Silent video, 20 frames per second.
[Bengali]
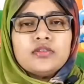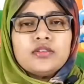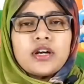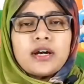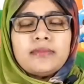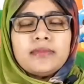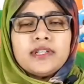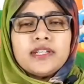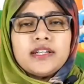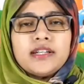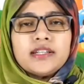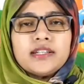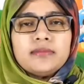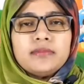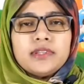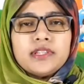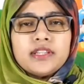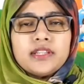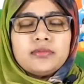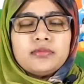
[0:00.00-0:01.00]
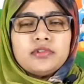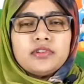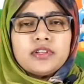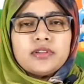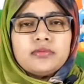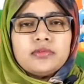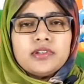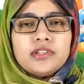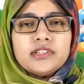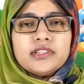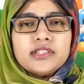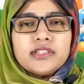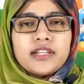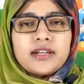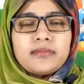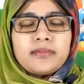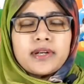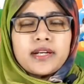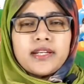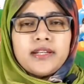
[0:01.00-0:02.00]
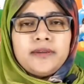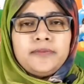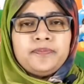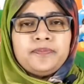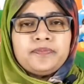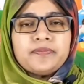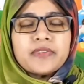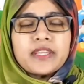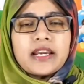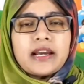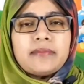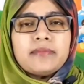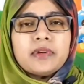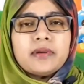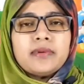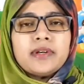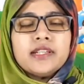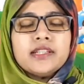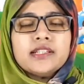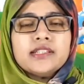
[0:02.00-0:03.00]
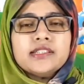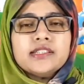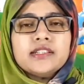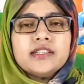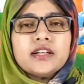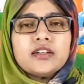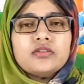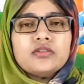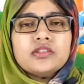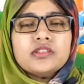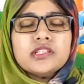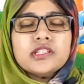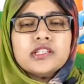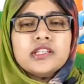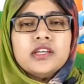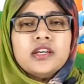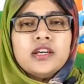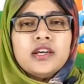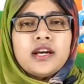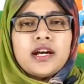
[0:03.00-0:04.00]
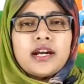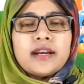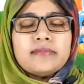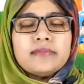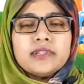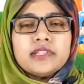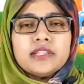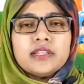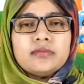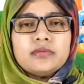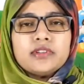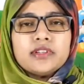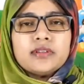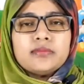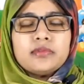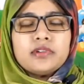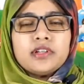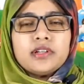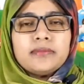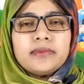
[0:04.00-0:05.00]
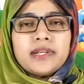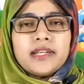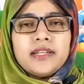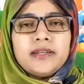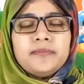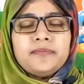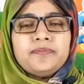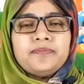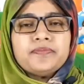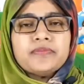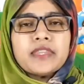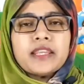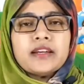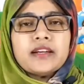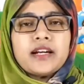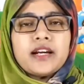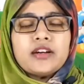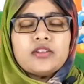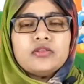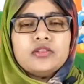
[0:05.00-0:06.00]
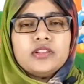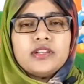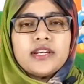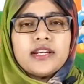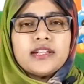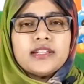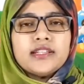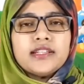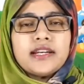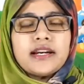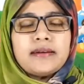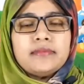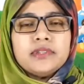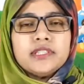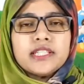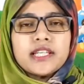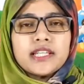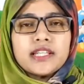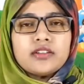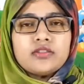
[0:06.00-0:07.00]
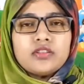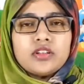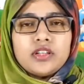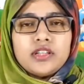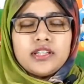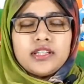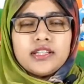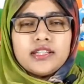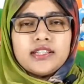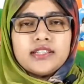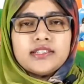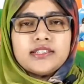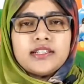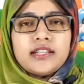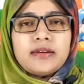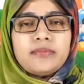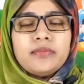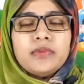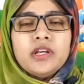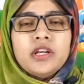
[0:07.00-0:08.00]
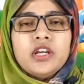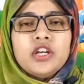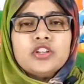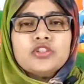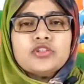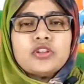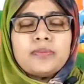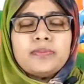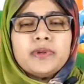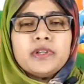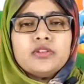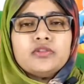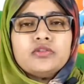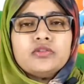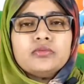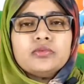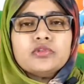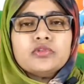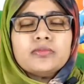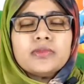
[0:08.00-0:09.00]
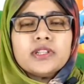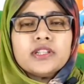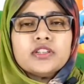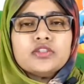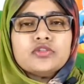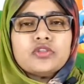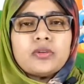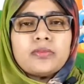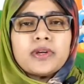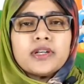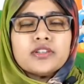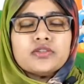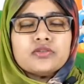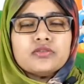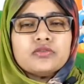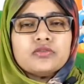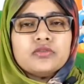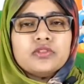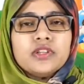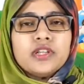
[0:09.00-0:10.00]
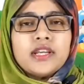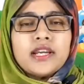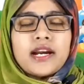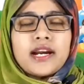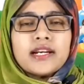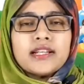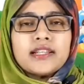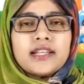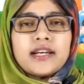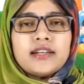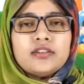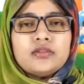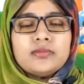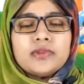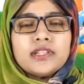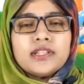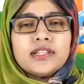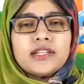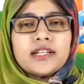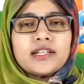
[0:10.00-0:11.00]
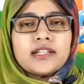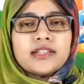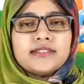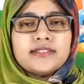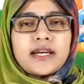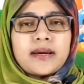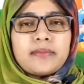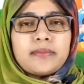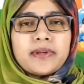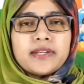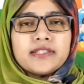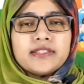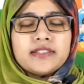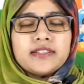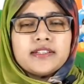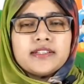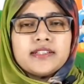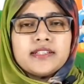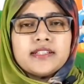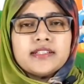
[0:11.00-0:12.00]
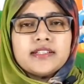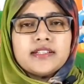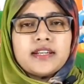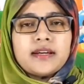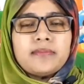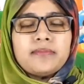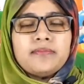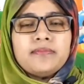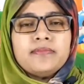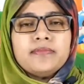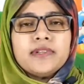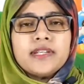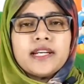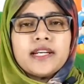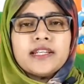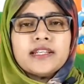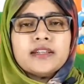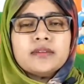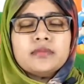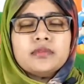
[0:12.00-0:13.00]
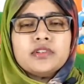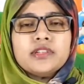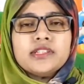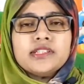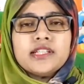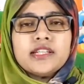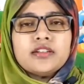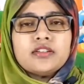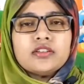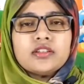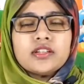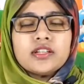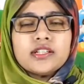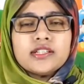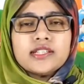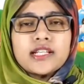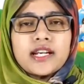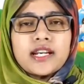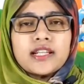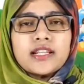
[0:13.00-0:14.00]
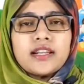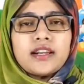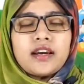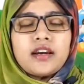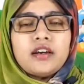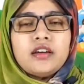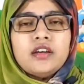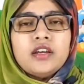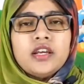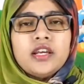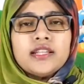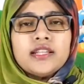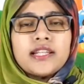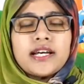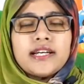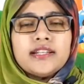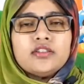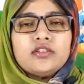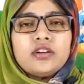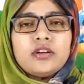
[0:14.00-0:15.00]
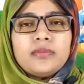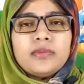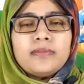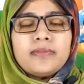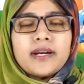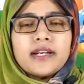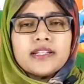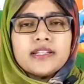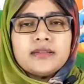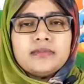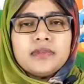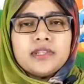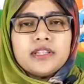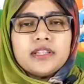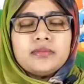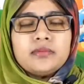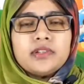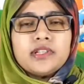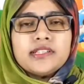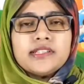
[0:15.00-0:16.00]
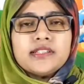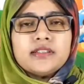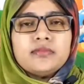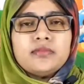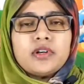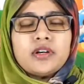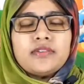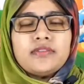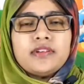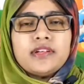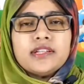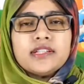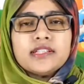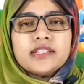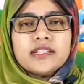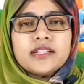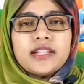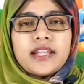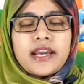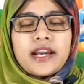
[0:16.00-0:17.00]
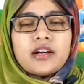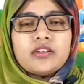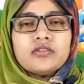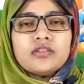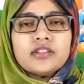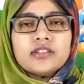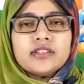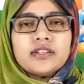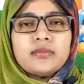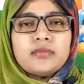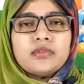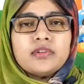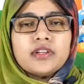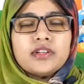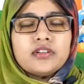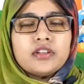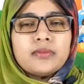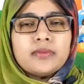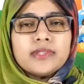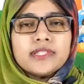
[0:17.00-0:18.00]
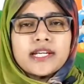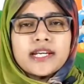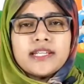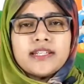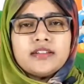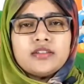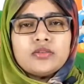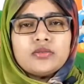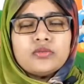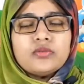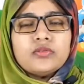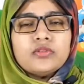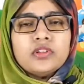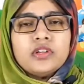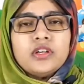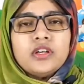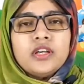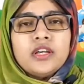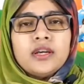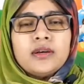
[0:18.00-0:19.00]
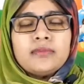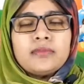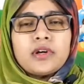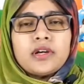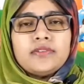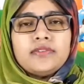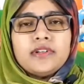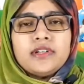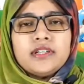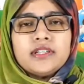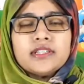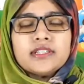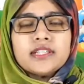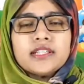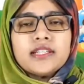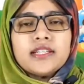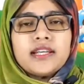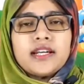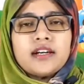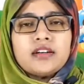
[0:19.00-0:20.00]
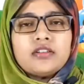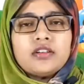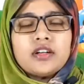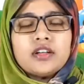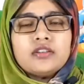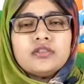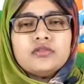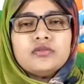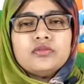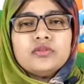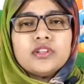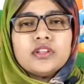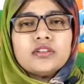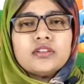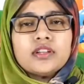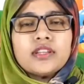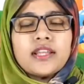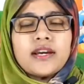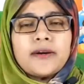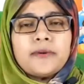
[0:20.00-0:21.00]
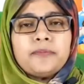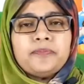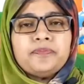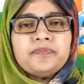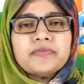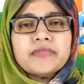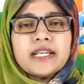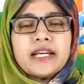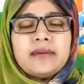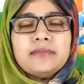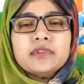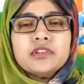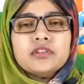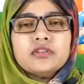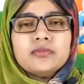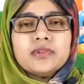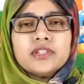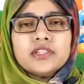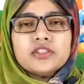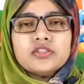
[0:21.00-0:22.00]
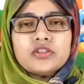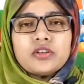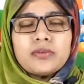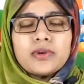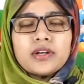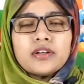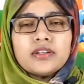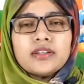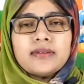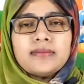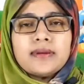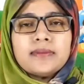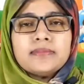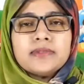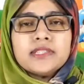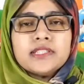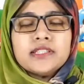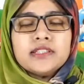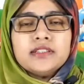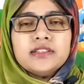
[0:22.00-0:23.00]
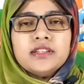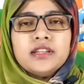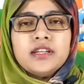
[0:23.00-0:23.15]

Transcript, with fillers: কিন্তু আমি ড্যাডিকে মিথ্যে বলতে বলেছি তার মানে আপনার বাড়িতে চিন্তা করছি আর মিথ্যে বলতে বললে মানে কারণ ড্যাডিকে আমি সাথে করে নিয়ে গিয়েছিলাম শপিং করব তোমাদের সবার জন্য আর তাই তোমাদেরকে একটা সারপ্রাইজ দিতে চেয়েছিলাম ড্যাডিকে বলেছি এই কথাটা জানাতে না তাই তো আমি বাড়িতে মিথ্যে বলেছি বয়ফ্রেন্ডের সাথে দেখা করতে যাব কিন্তু আমি যাইনি তো বয়ফ্রেন্ডের সাথে দেখা করা তো দূরের কথা আমি তো তোমাদের সবার কথা ভাবছি